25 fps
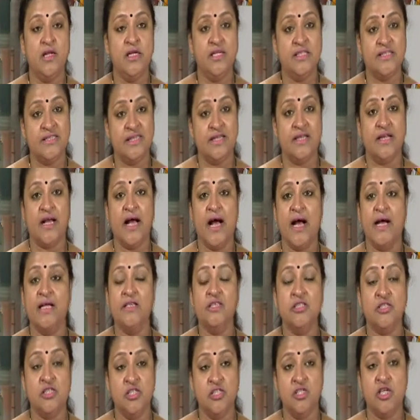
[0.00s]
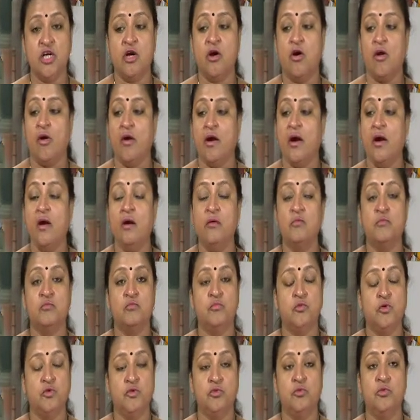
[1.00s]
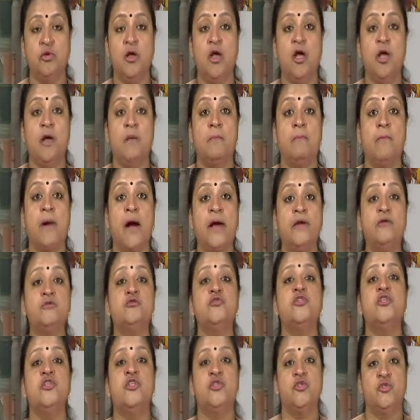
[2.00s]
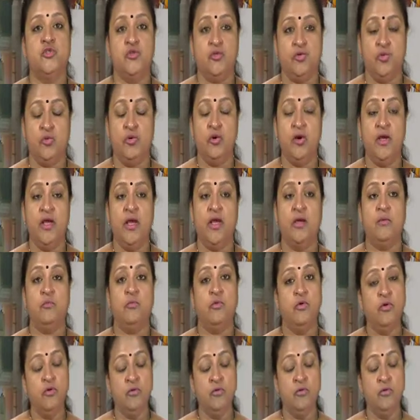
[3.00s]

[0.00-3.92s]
নিজের কাজ নিজে করার মতন মানসিক জোর এবং